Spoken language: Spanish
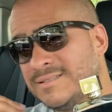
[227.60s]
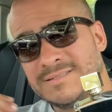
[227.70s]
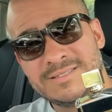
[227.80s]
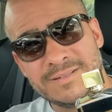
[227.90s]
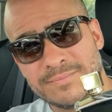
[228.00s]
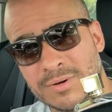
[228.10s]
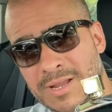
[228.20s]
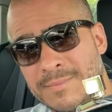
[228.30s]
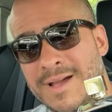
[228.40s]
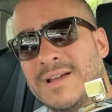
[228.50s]
sin
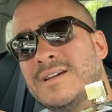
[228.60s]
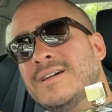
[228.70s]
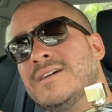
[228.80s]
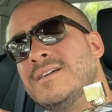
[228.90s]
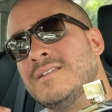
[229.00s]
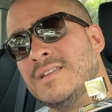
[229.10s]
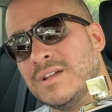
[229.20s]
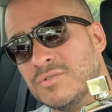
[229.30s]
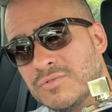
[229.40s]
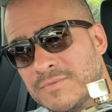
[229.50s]
problema
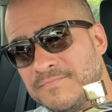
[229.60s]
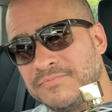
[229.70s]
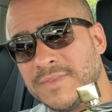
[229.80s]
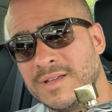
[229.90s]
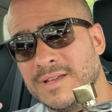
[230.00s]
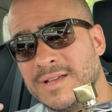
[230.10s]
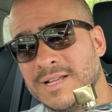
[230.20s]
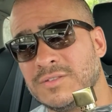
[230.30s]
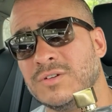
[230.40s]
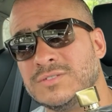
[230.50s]
ninguno.
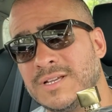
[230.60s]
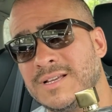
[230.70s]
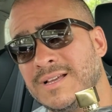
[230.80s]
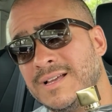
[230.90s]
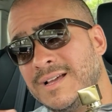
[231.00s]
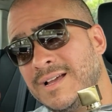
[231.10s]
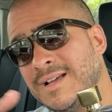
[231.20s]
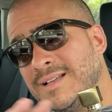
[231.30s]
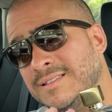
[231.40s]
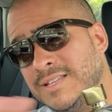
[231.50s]
Entonces,
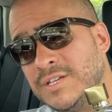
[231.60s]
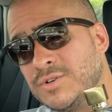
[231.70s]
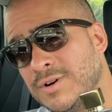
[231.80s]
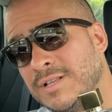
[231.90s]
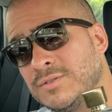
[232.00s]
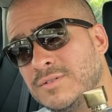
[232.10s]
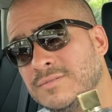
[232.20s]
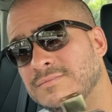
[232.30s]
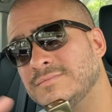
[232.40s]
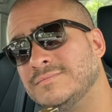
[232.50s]
dicho esto,
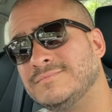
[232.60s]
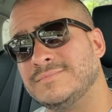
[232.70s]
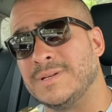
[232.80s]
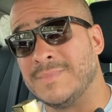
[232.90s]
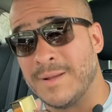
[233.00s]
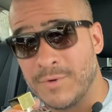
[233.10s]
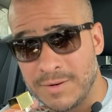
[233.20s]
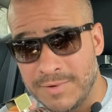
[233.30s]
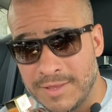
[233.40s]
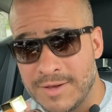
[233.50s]
terminamos el
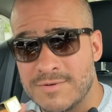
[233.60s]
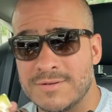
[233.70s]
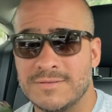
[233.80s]
video